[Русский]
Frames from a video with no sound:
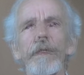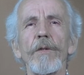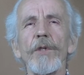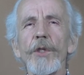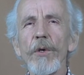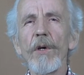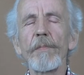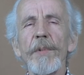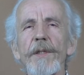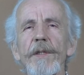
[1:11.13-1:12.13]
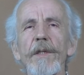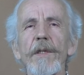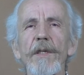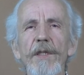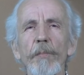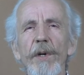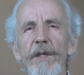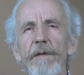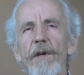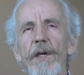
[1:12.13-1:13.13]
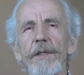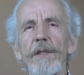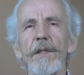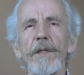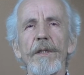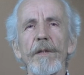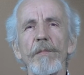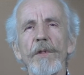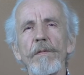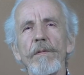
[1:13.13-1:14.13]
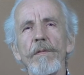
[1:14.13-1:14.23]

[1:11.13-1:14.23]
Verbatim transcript: Но еще опаснее не сопротивляться этому.